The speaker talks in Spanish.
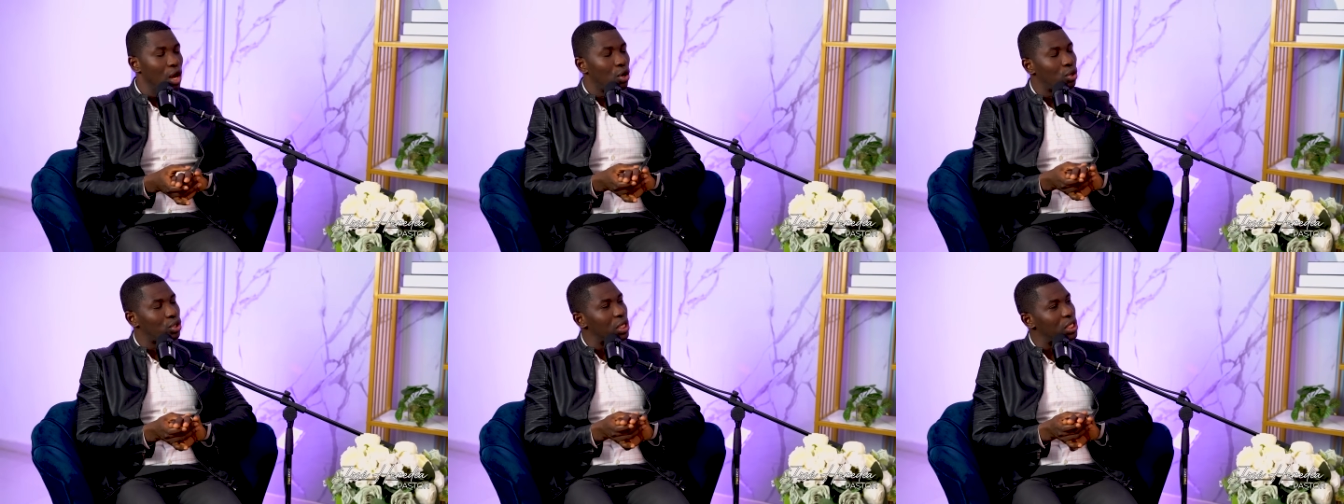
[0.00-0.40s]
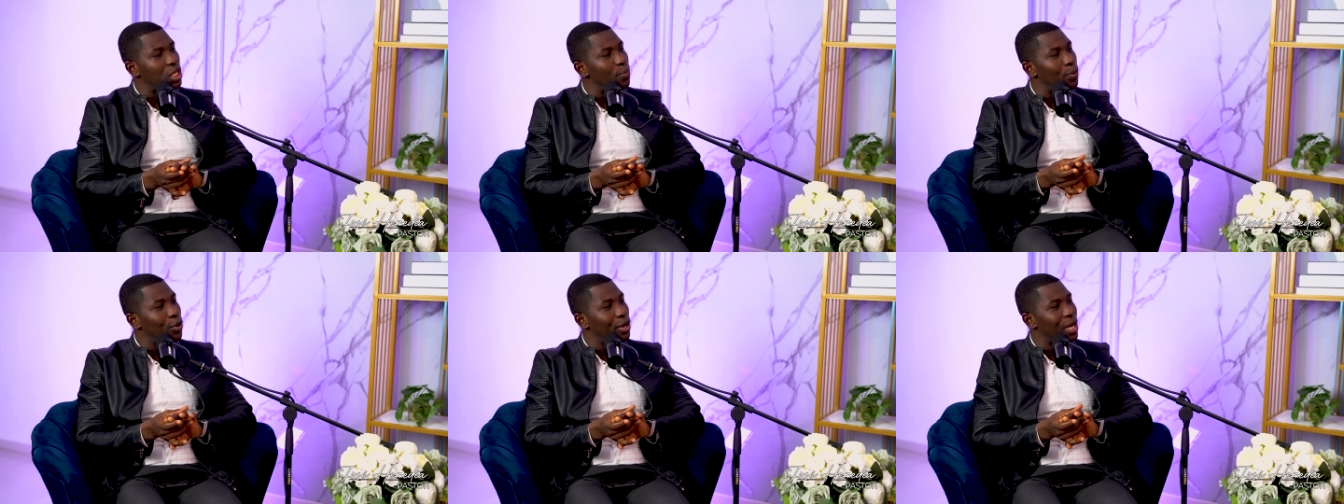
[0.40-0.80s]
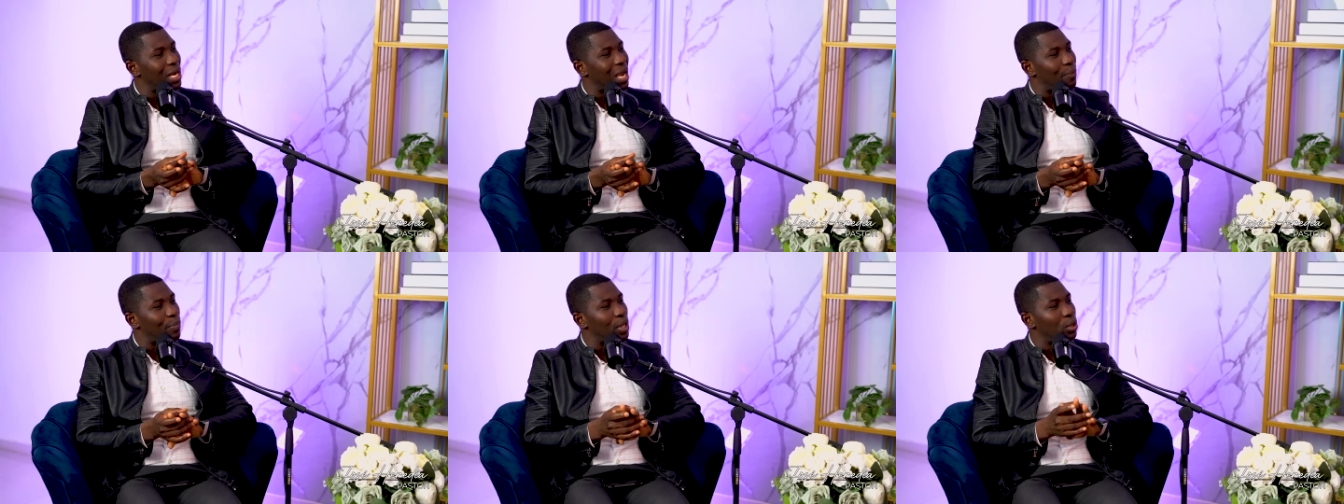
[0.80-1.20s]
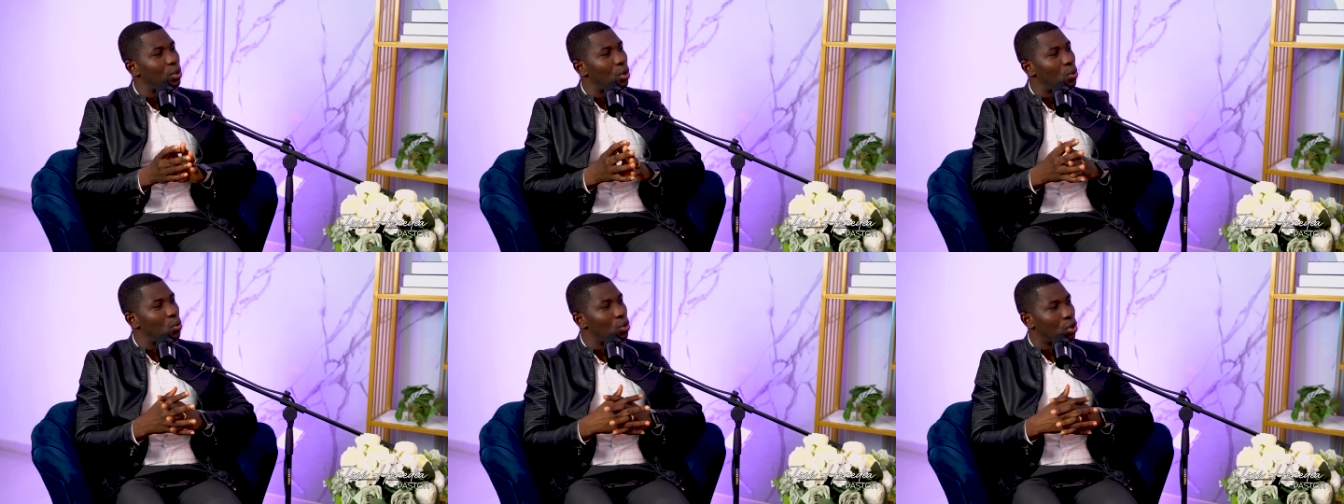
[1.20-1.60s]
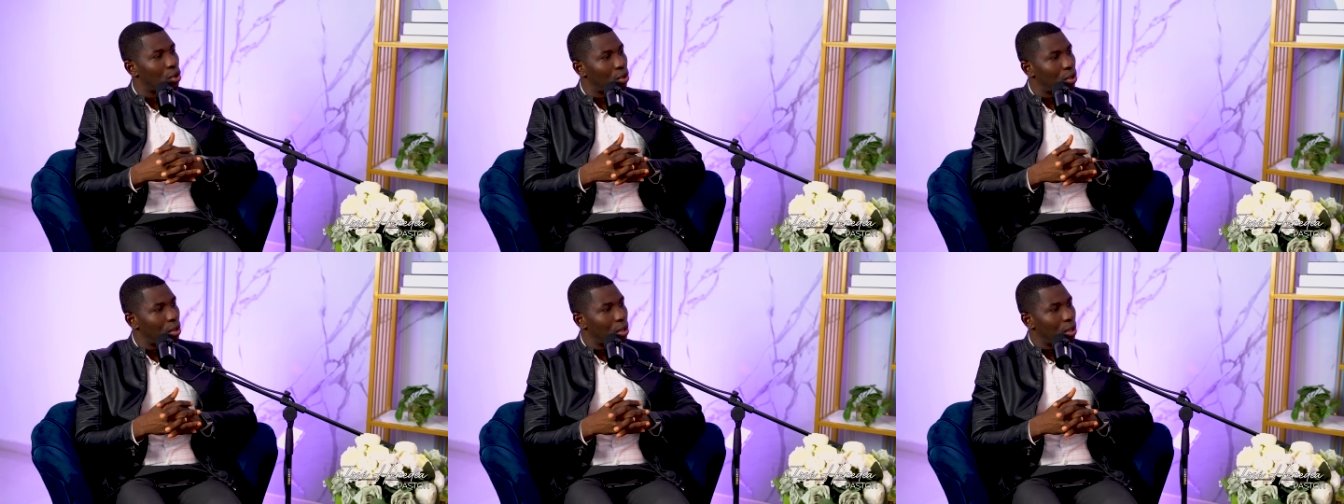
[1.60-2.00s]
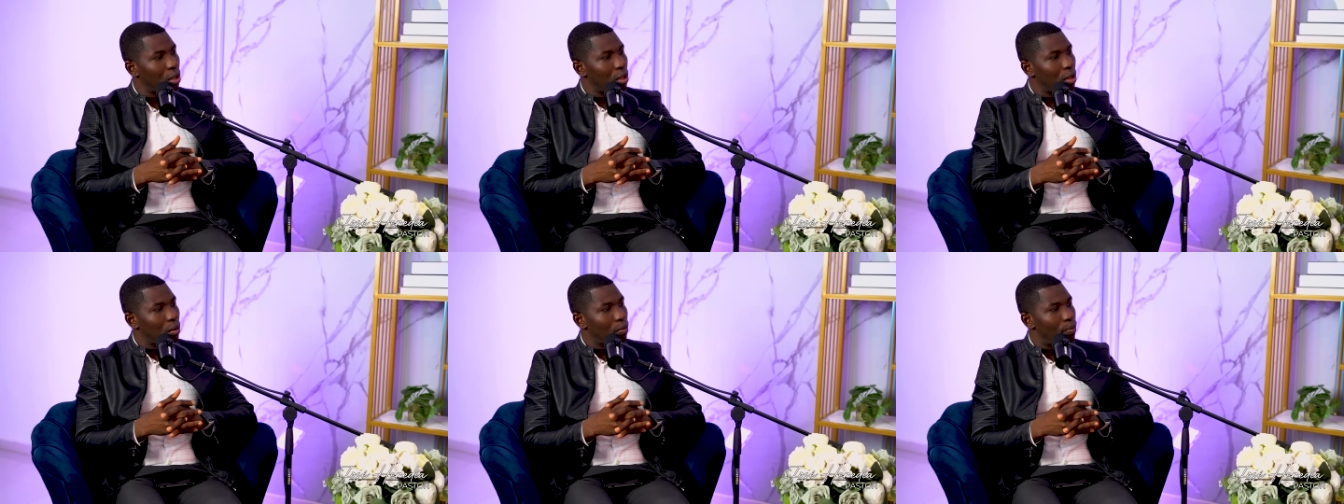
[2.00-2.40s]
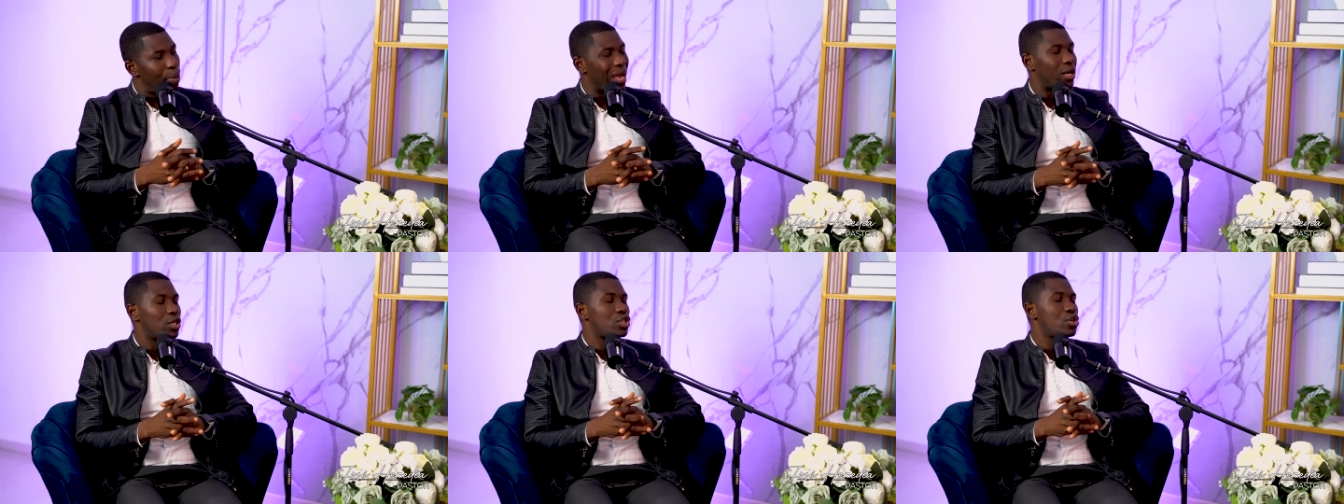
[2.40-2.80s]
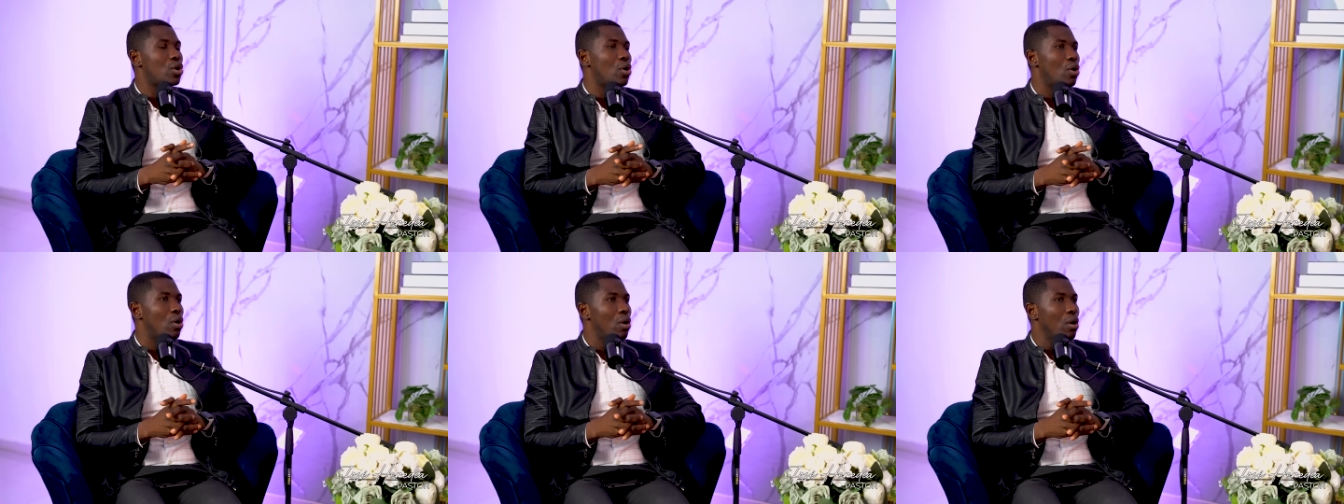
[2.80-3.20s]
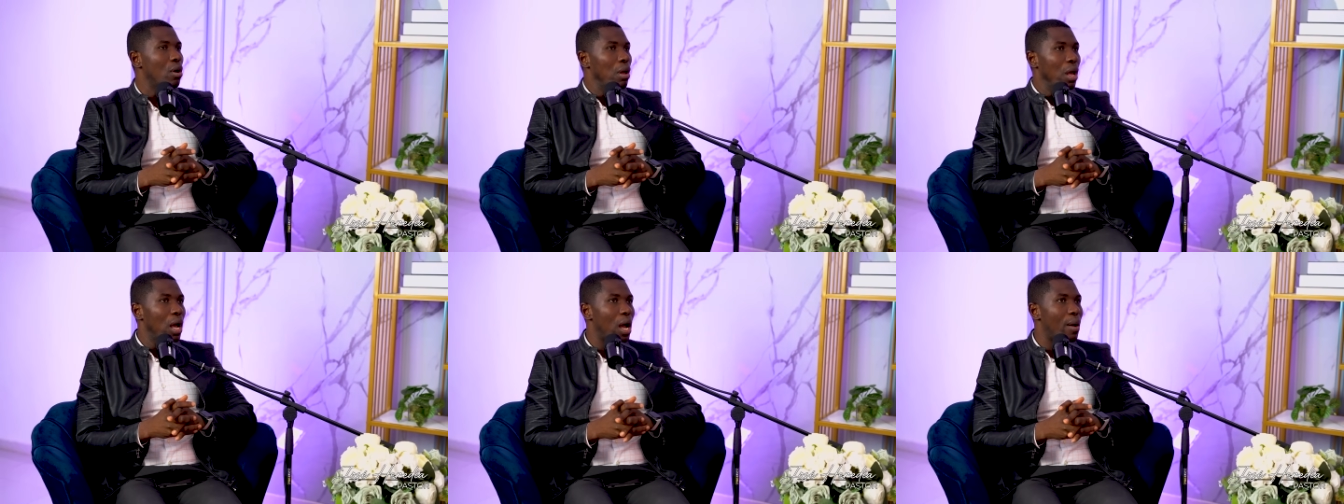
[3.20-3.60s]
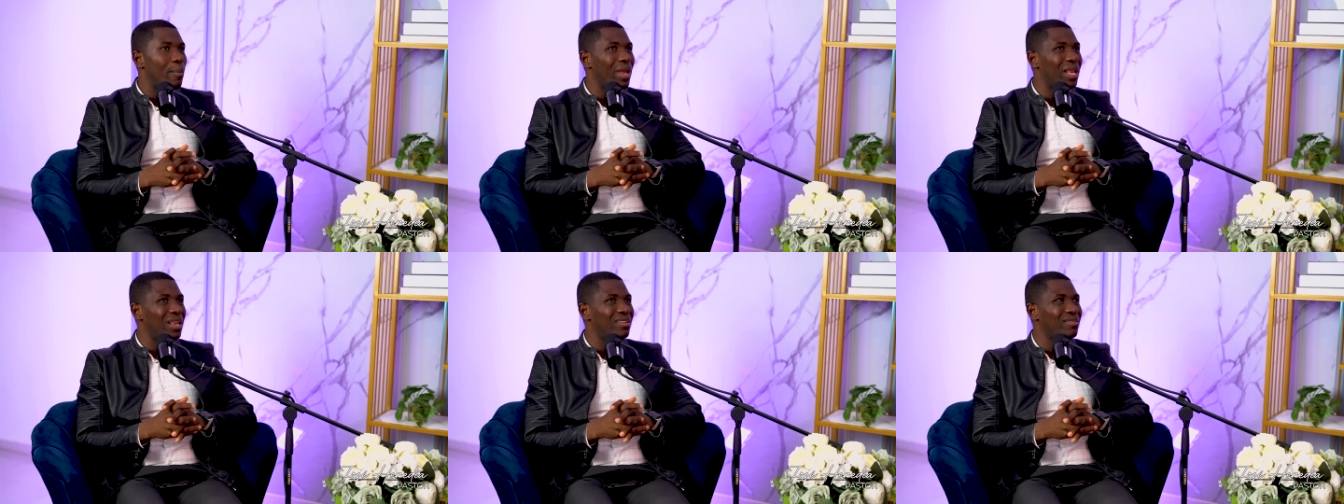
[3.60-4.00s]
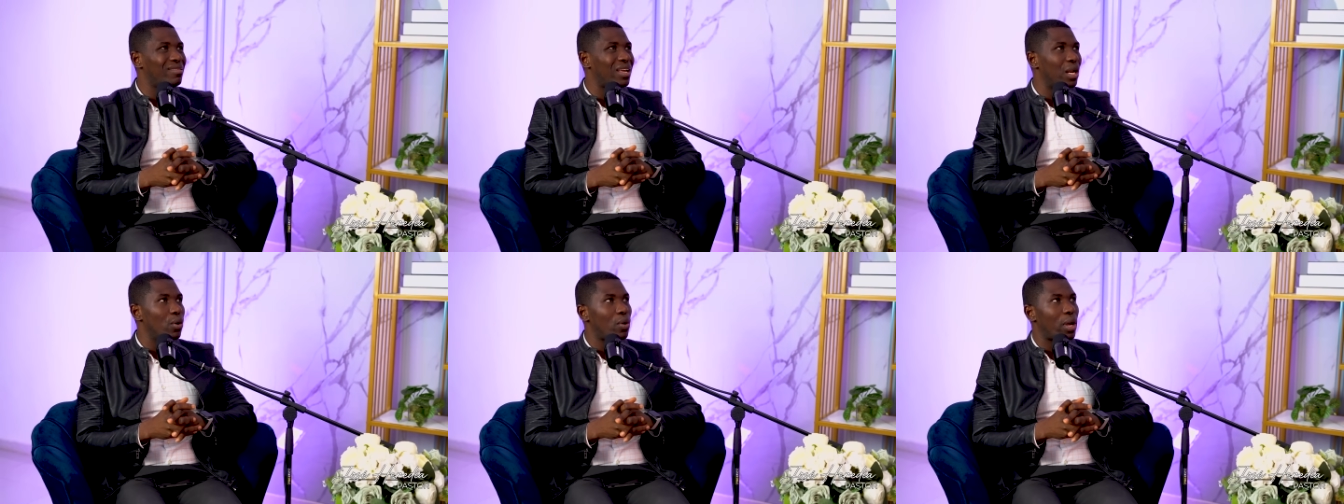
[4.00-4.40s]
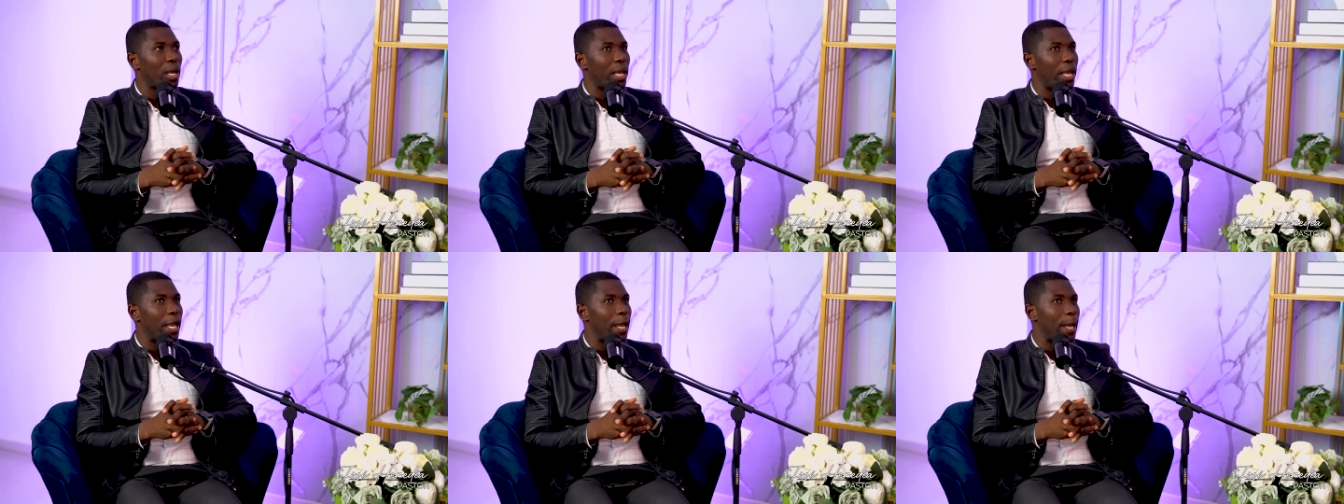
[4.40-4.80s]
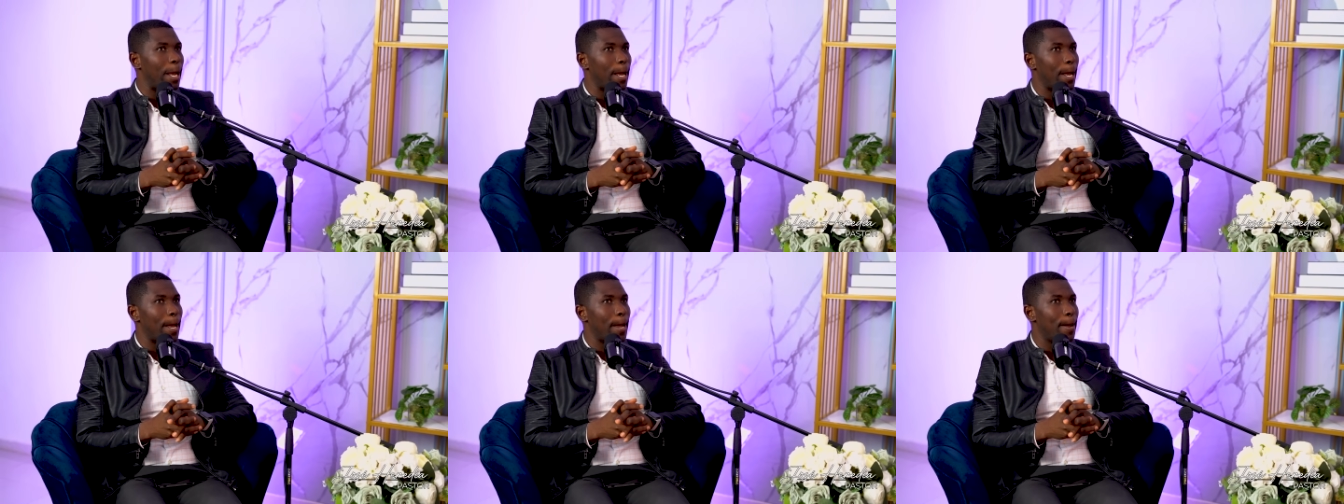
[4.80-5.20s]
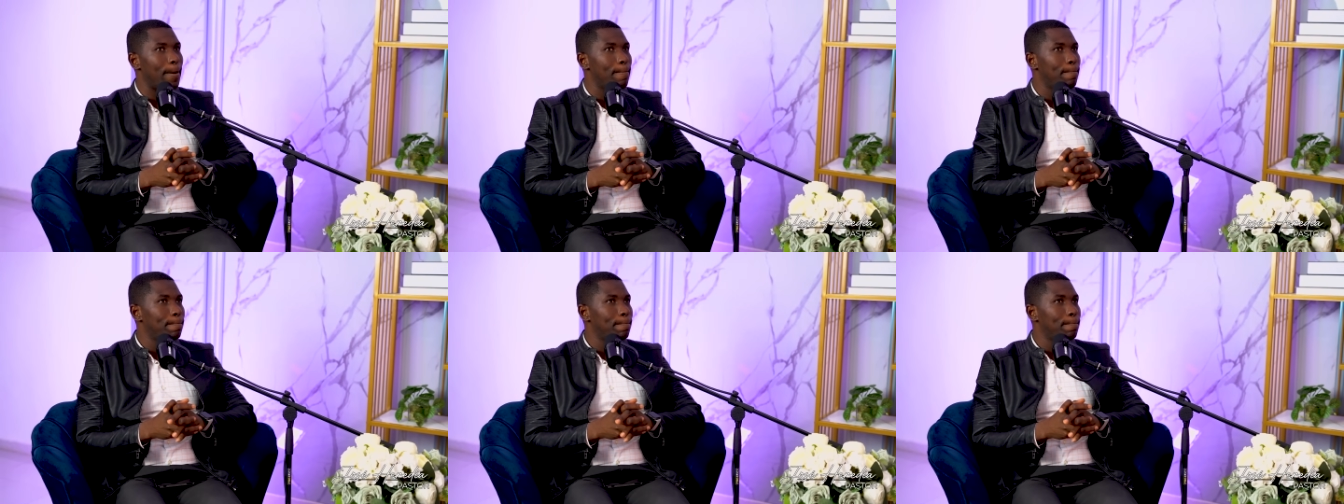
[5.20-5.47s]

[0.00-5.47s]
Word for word: Los discípulos en el capítulo 1, verso, amén, creo que